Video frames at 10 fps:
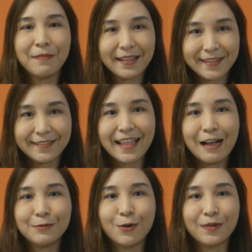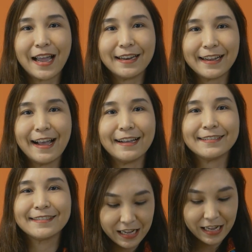มาติดตามชมกันค่ะ
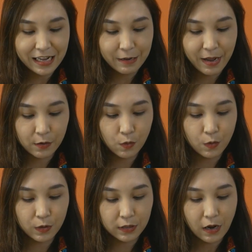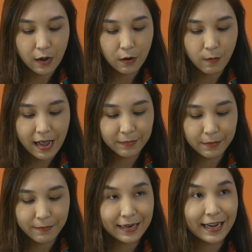มาดูข้อความ
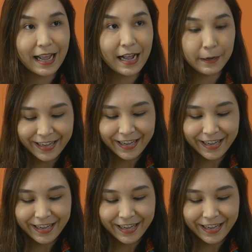กันบ้างนะคะ